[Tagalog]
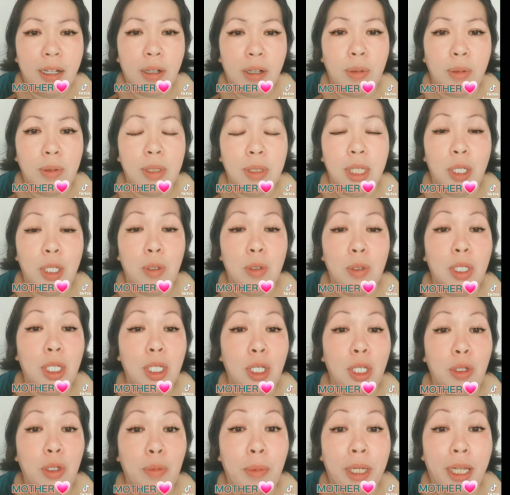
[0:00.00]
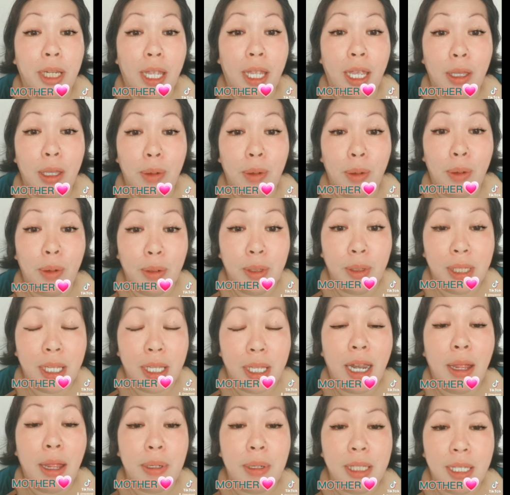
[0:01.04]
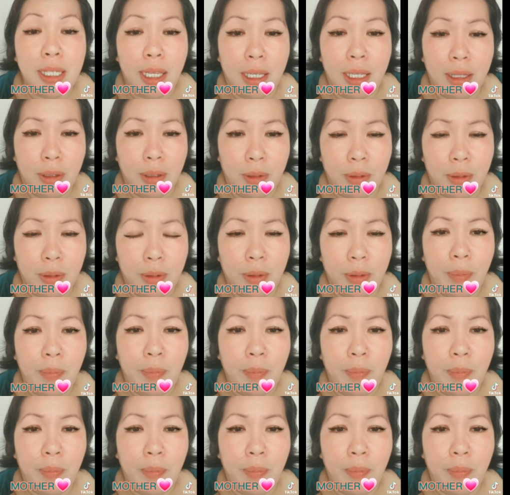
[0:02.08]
Kung sino-sino man kayo, salamat sa inyo.